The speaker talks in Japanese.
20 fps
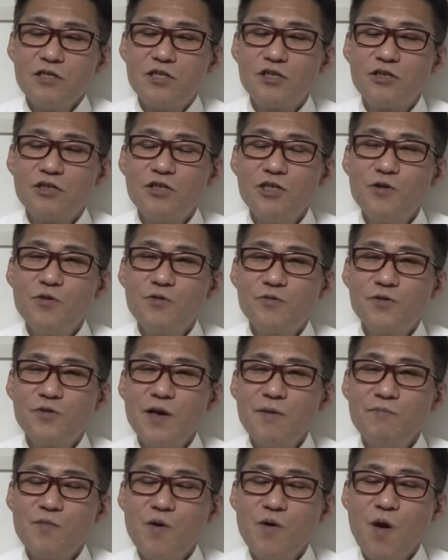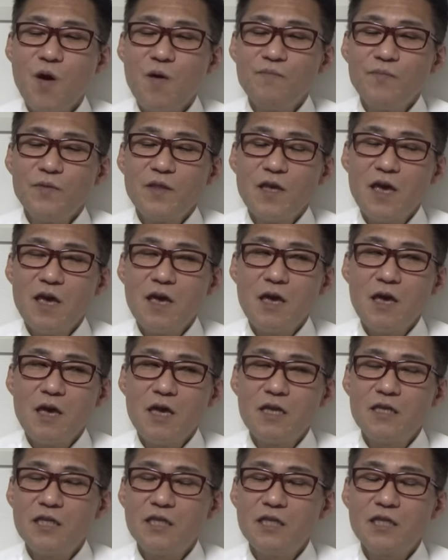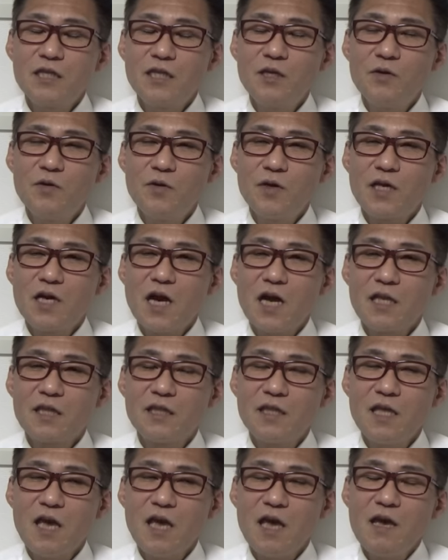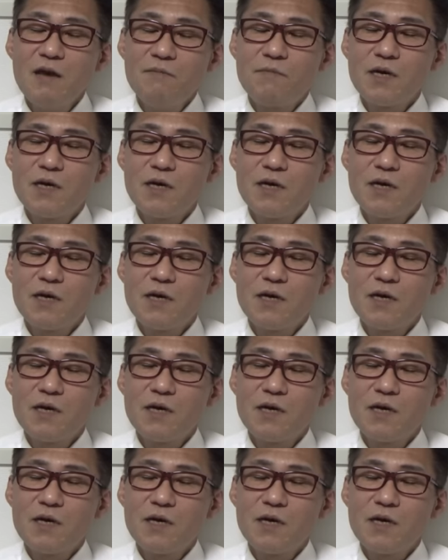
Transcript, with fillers: 12億円も、えー、錦鯉買って、